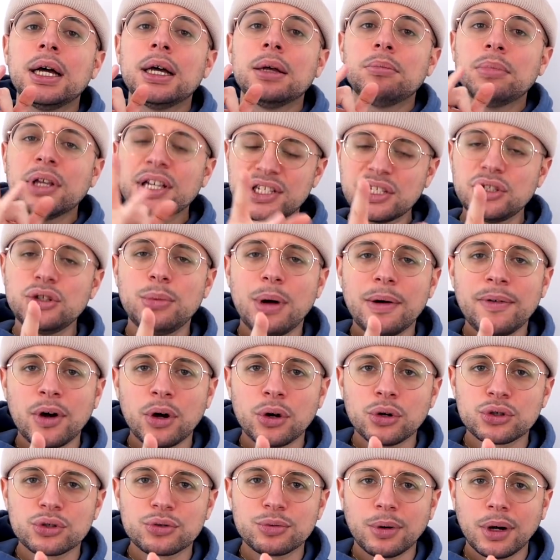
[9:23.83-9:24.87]
Merci de m'avoir
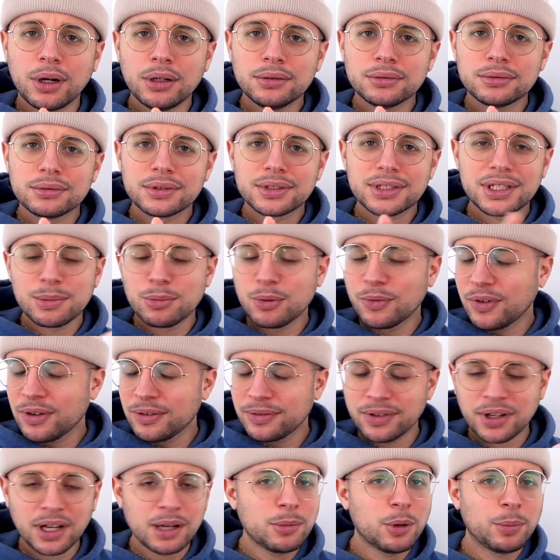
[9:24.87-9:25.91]
rejoint, ça me fait
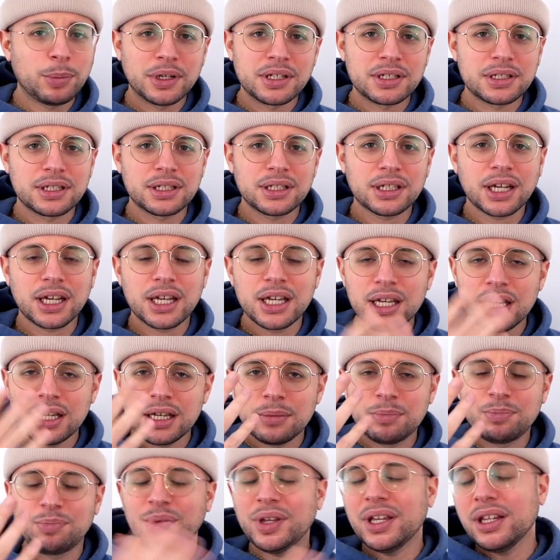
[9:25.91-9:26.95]
vraiment plaisir.
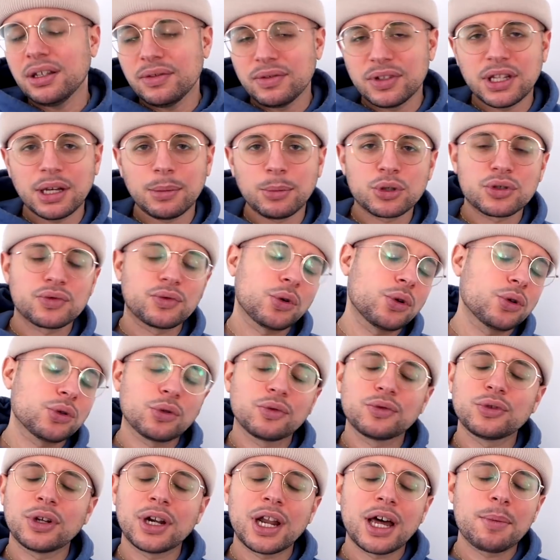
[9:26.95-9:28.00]
Et bien évidemment, je vous
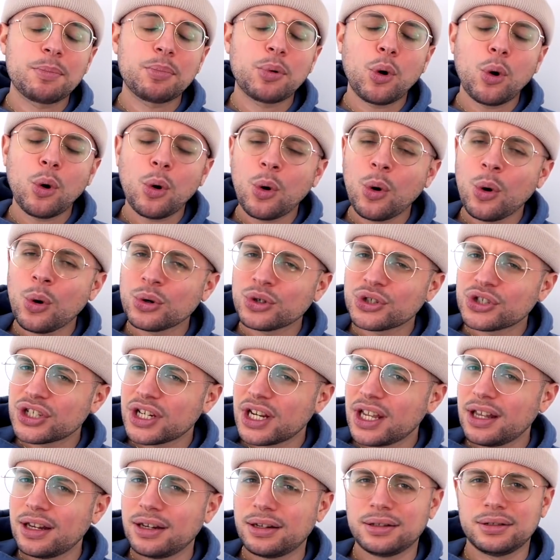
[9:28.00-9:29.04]
retrouve dans la
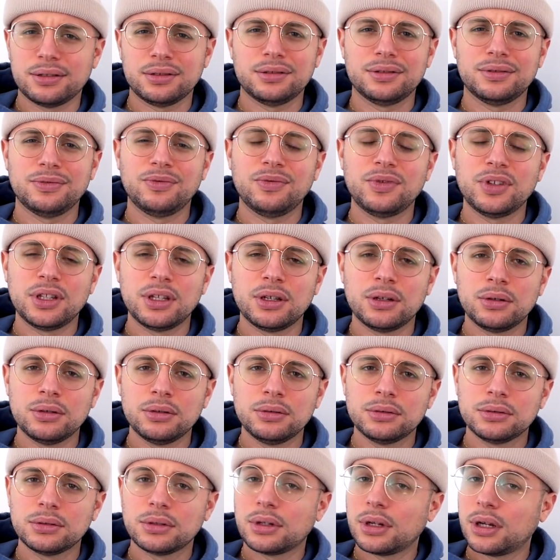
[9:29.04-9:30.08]
prochaine
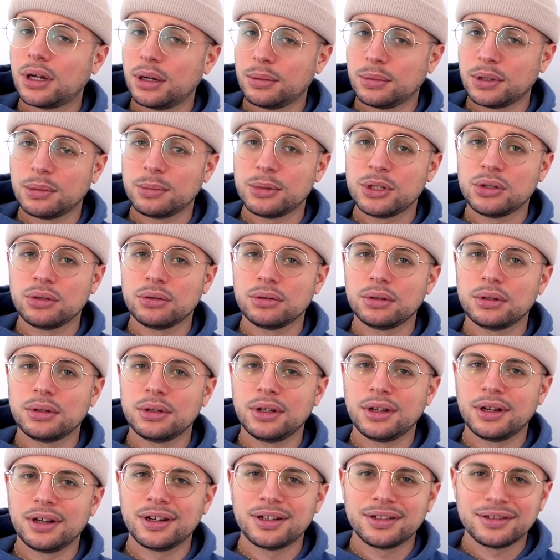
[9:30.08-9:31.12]
vidéo comme
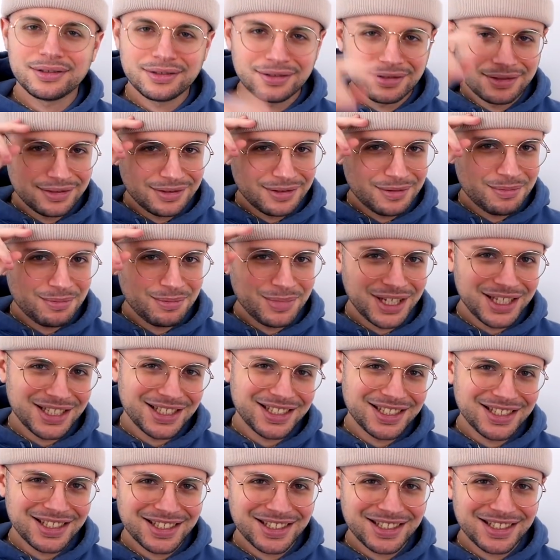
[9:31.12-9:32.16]
d'habitude.
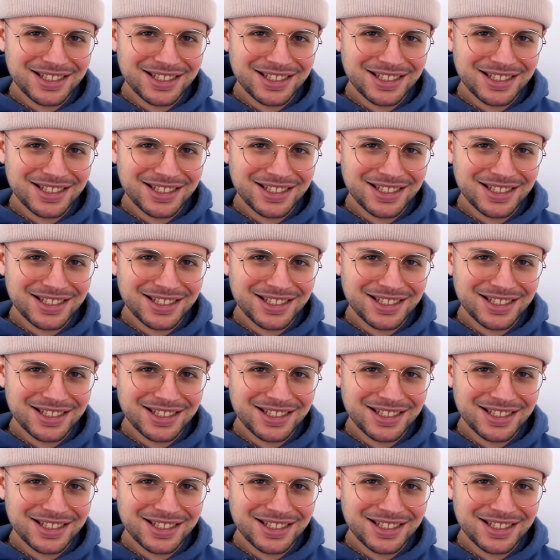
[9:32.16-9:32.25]
Peace.